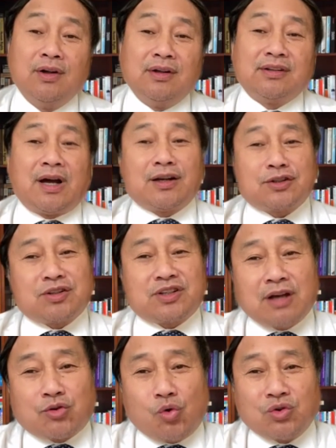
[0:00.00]
那这
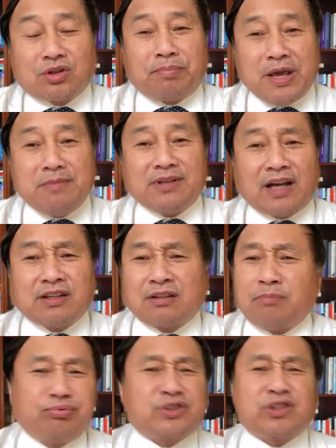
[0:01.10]
些公司拼命在解释，
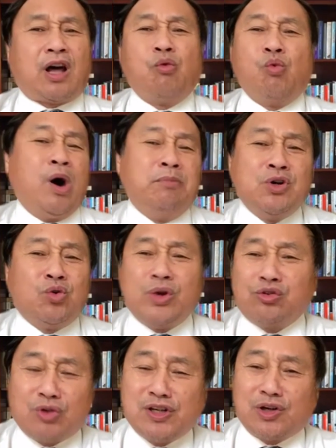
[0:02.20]
不是的，我们会
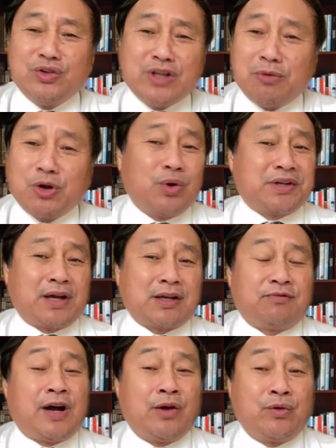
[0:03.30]
遵守你们国家的
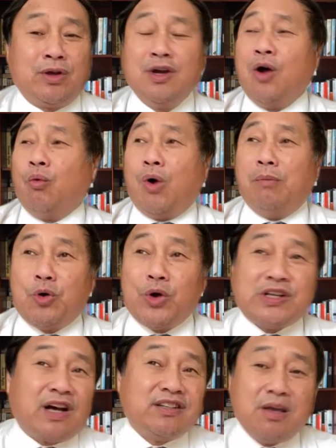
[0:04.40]
法律，我们会
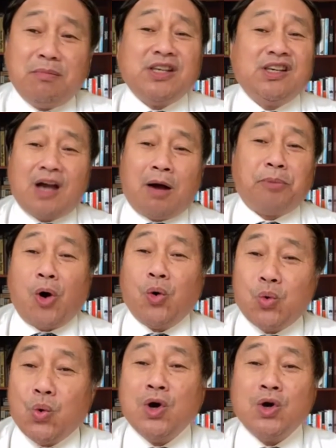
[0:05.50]
像你们一样保
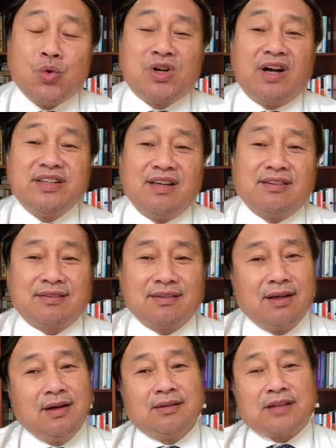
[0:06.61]
护顾客隐
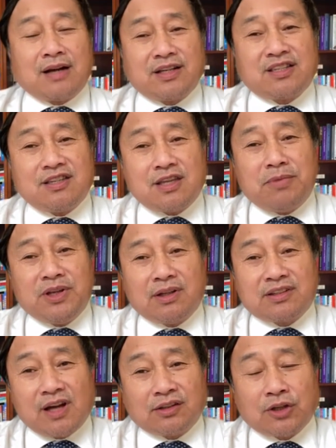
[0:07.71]
私。但是习近平的
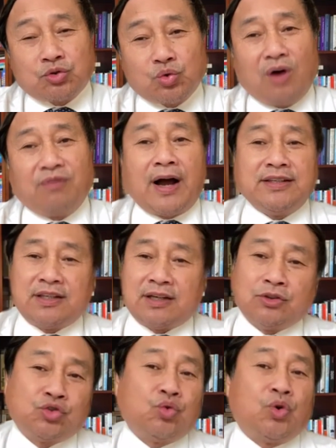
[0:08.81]
这样的做法一下
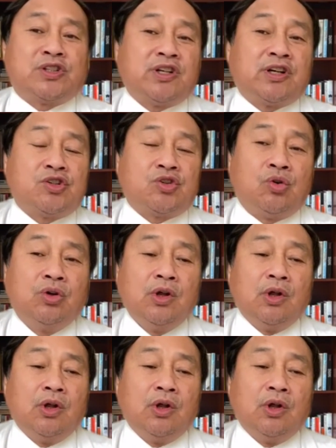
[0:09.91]
就坐实这个指控。